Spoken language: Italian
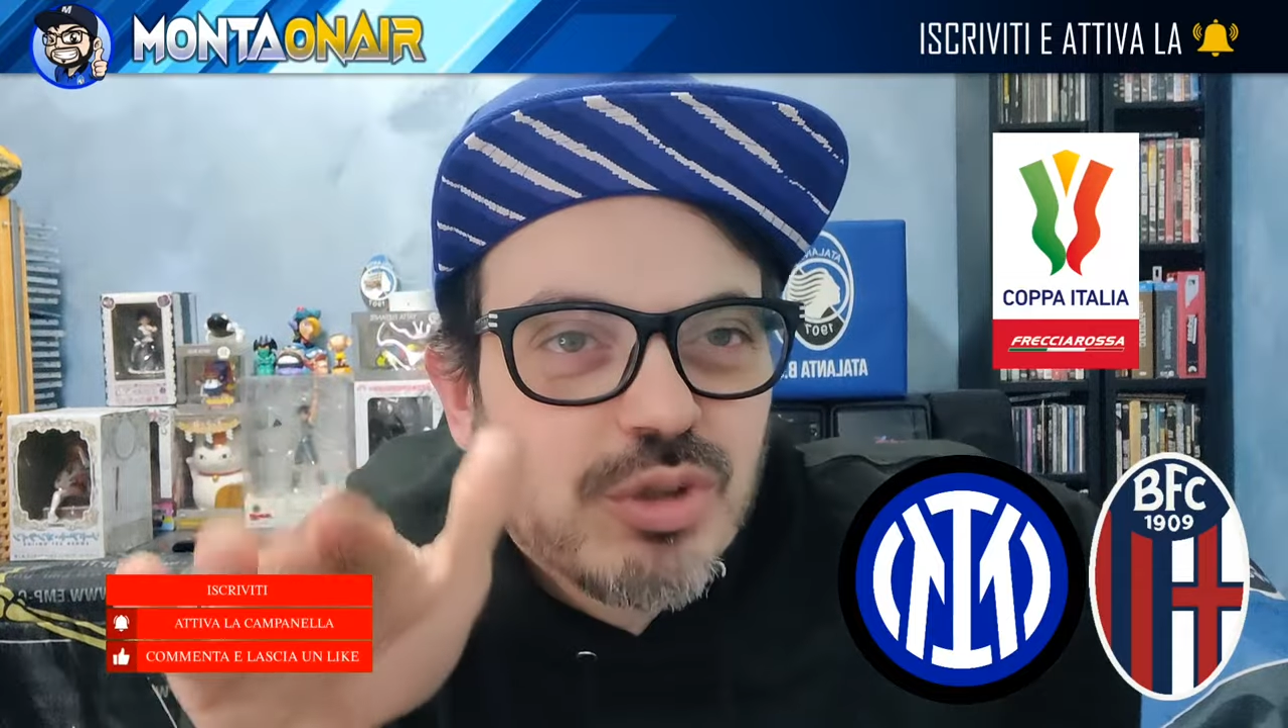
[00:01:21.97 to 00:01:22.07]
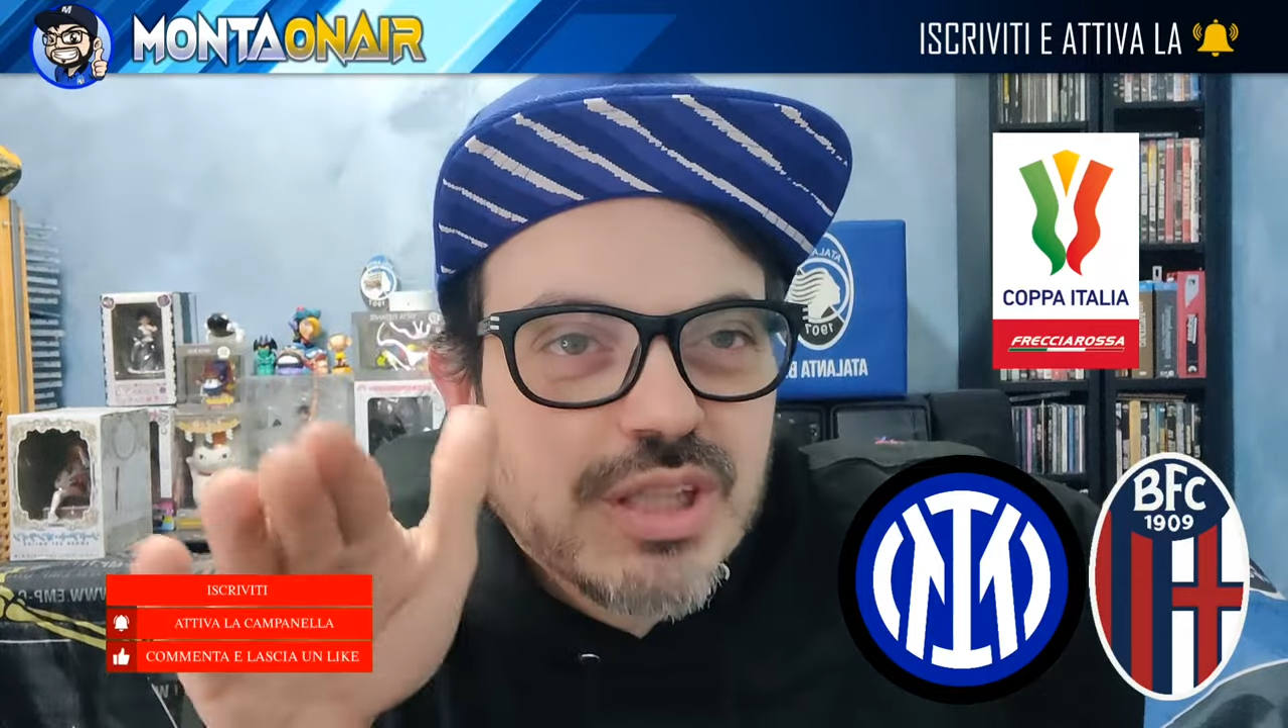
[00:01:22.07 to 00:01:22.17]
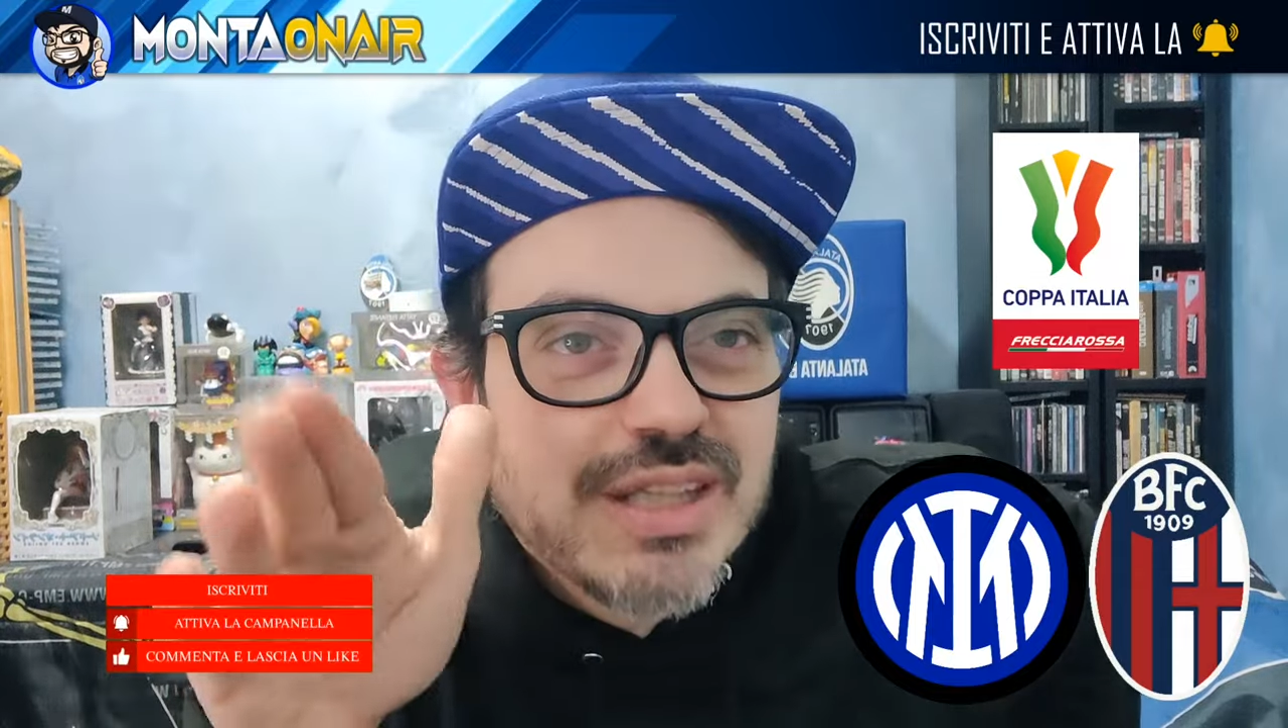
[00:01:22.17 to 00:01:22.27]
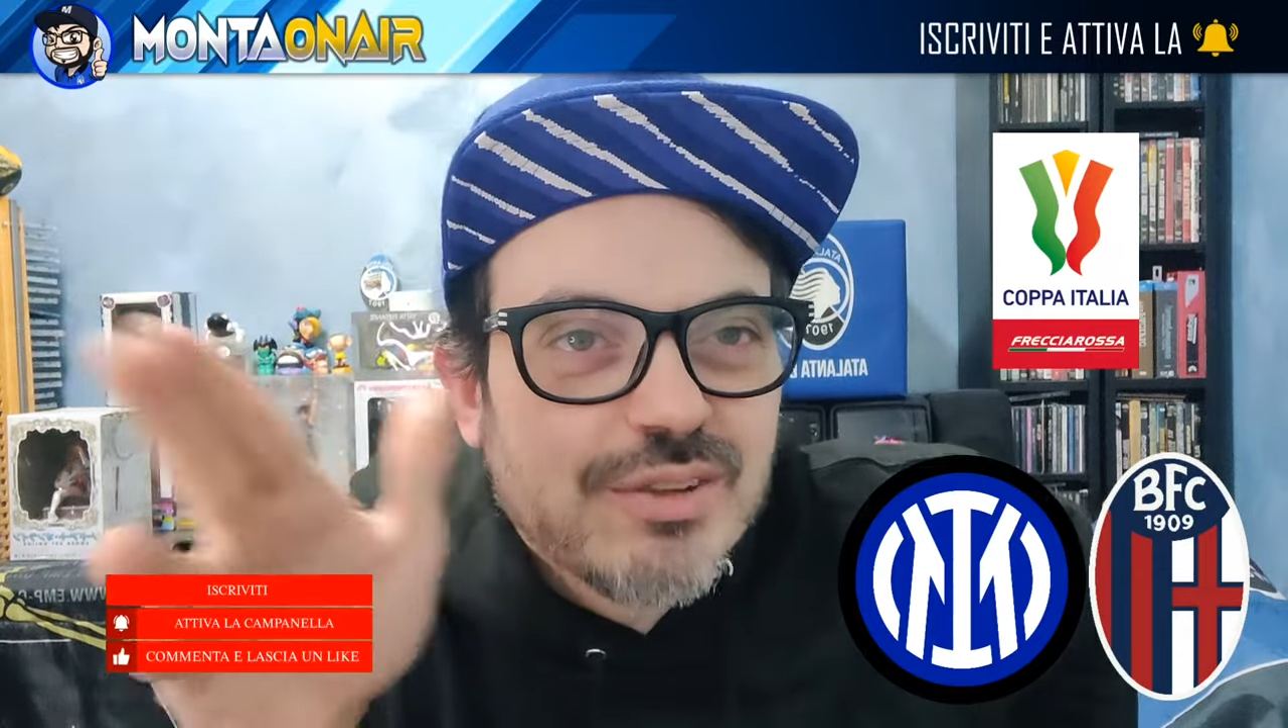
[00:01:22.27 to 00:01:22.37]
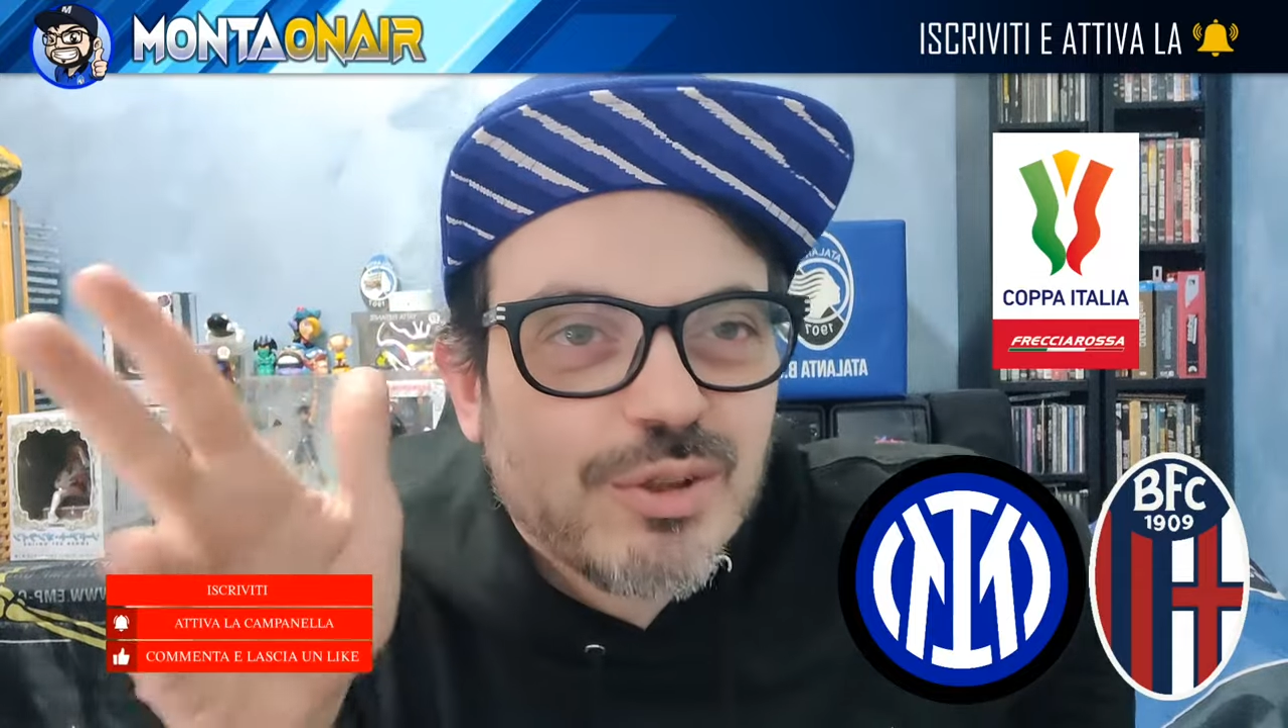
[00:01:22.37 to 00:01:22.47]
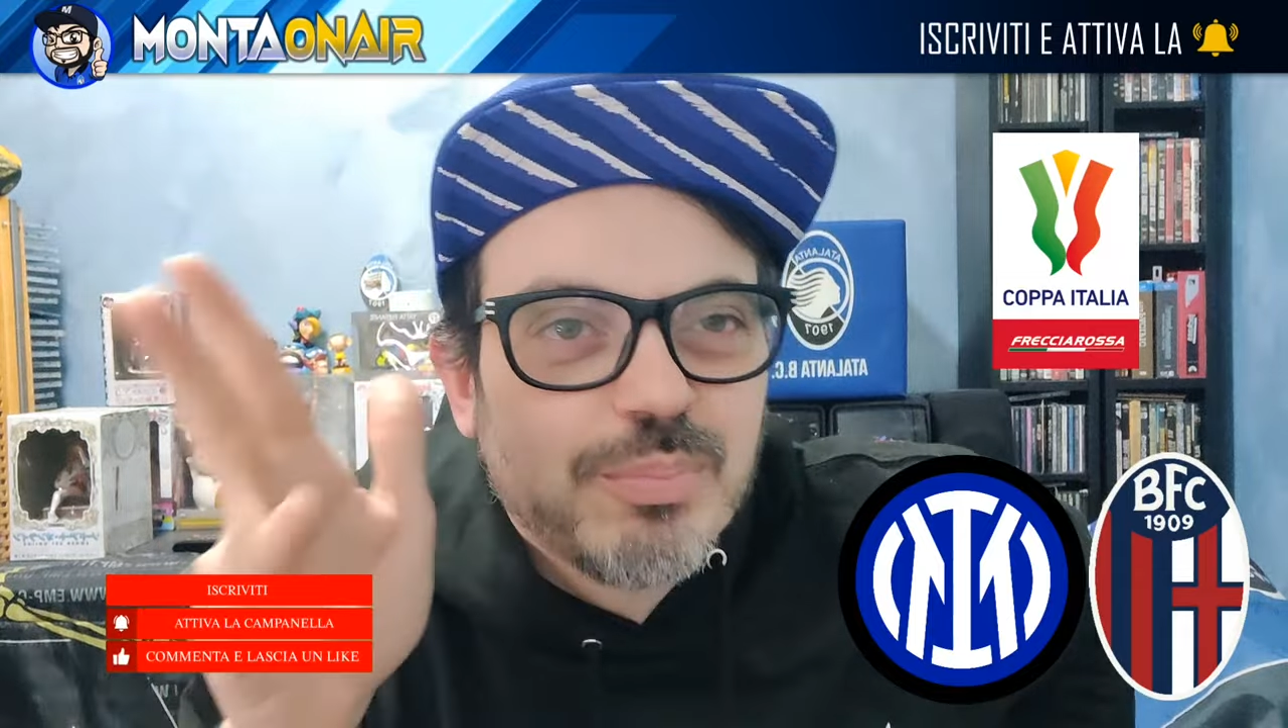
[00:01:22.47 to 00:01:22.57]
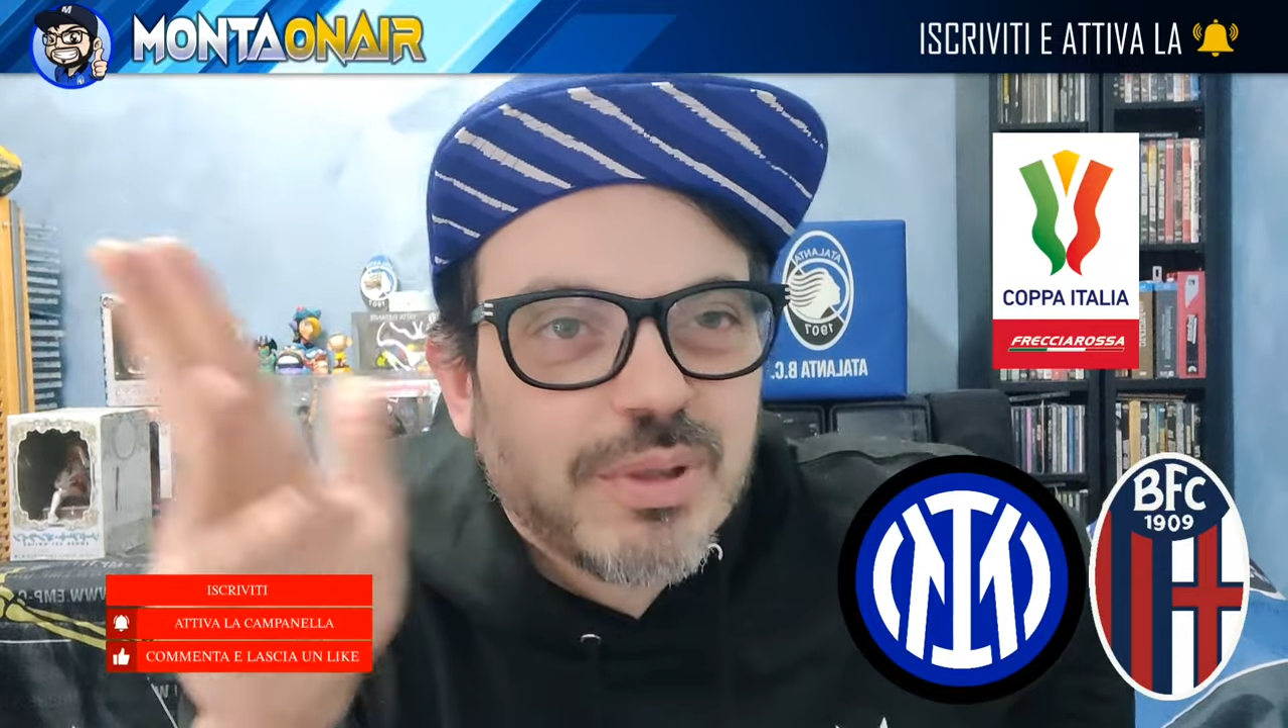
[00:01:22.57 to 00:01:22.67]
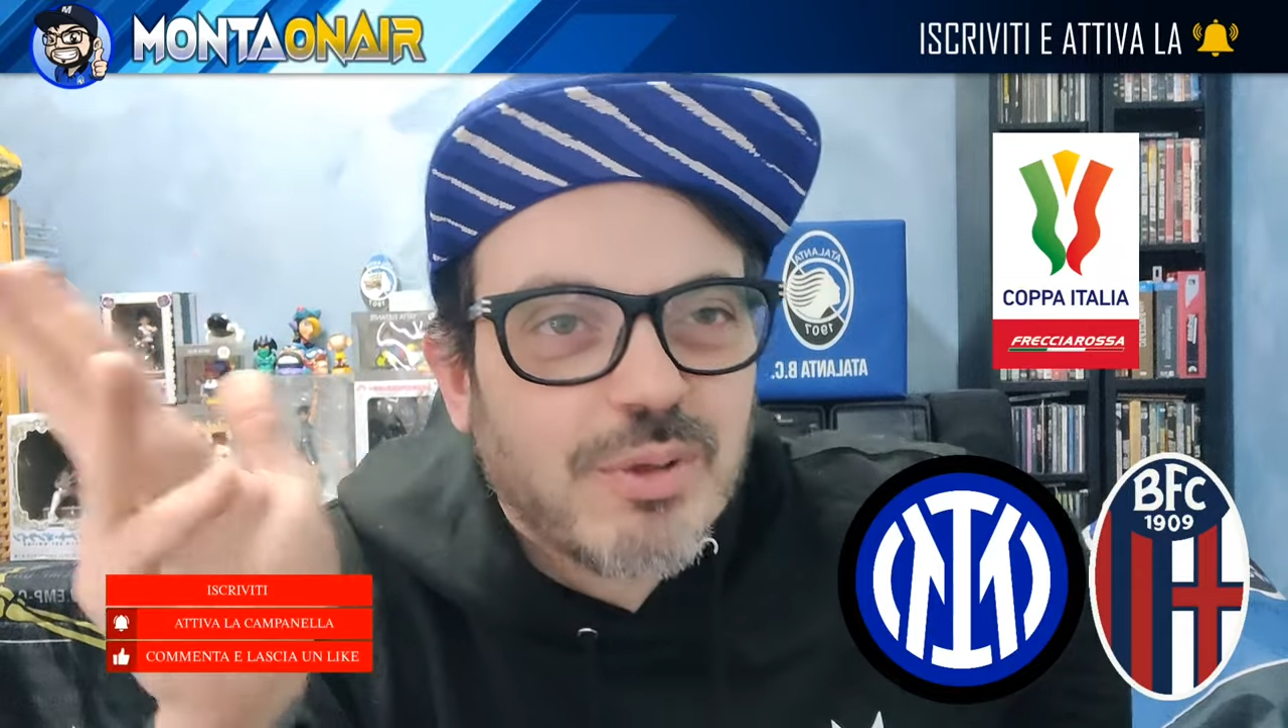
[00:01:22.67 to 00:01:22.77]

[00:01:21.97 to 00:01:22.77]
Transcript: dentro per